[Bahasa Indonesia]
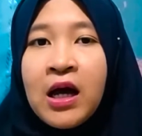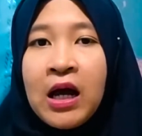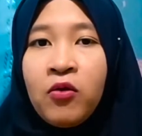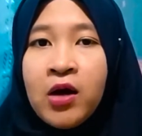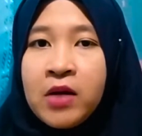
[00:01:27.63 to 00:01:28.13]

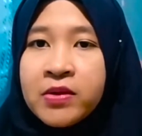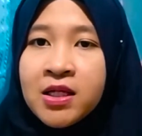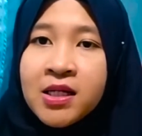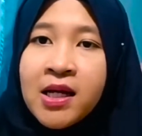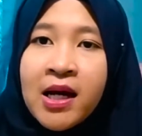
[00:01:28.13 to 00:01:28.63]
aku gak dapat
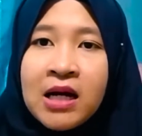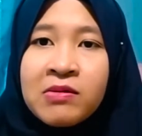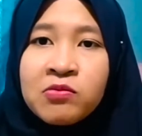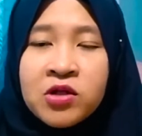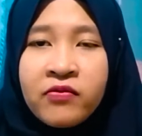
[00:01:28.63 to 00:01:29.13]
ide gak
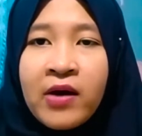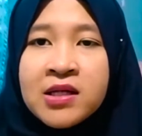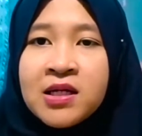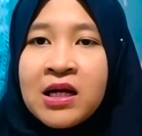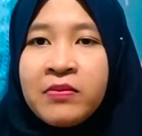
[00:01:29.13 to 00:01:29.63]
dapat
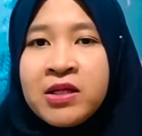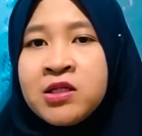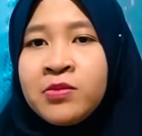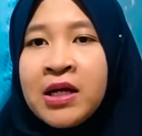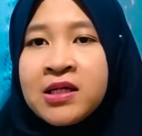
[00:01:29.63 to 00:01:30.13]
motivasi gak dapat
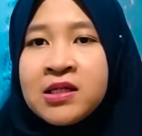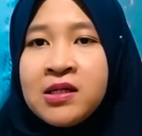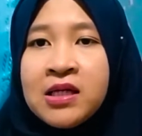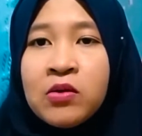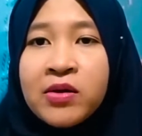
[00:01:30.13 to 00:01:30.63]

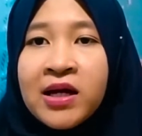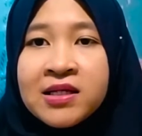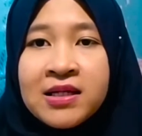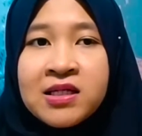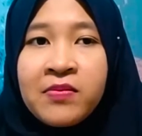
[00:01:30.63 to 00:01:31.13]
inspirasi ya udah
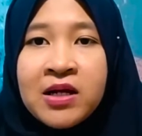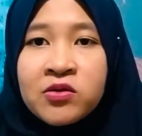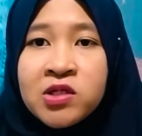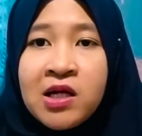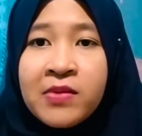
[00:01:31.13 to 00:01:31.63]
selesai pakai
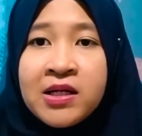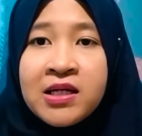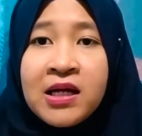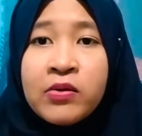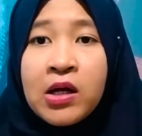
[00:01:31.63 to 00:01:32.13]
sosial
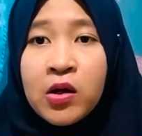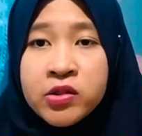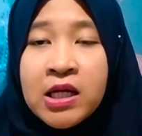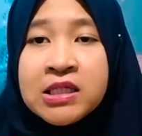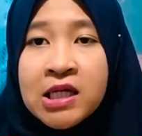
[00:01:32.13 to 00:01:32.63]
media ya udah
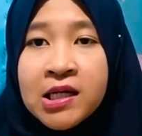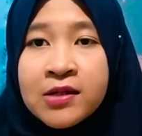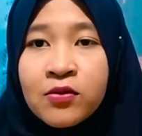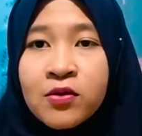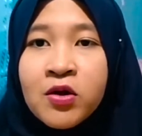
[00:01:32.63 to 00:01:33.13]
los aja
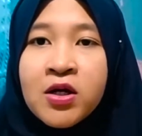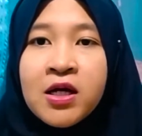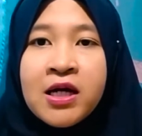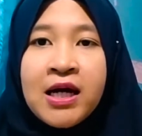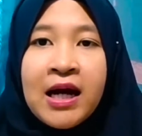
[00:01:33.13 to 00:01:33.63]
gitu
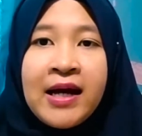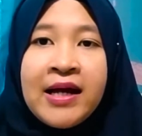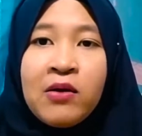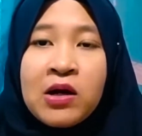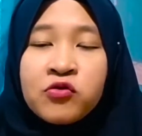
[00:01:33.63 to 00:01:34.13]
kayak
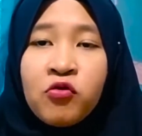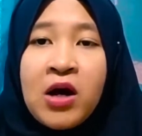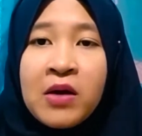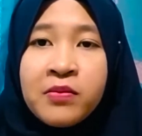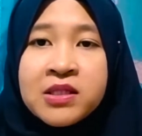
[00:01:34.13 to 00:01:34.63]
ya waktuku
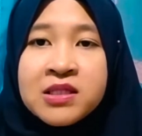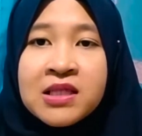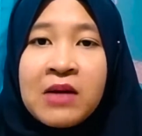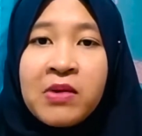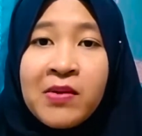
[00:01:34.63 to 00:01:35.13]
habis
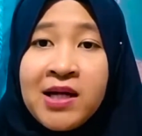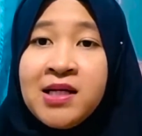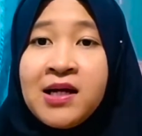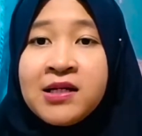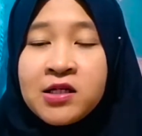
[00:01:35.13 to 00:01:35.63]
tanpa
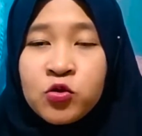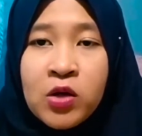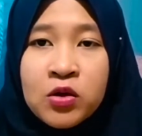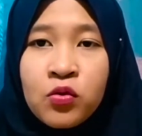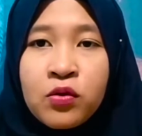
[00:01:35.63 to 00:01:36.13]
menghasilkan
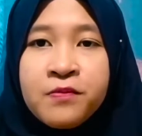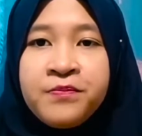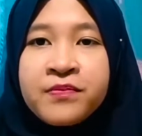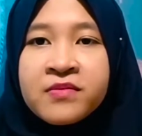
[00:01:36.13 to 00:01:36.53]
sesuatu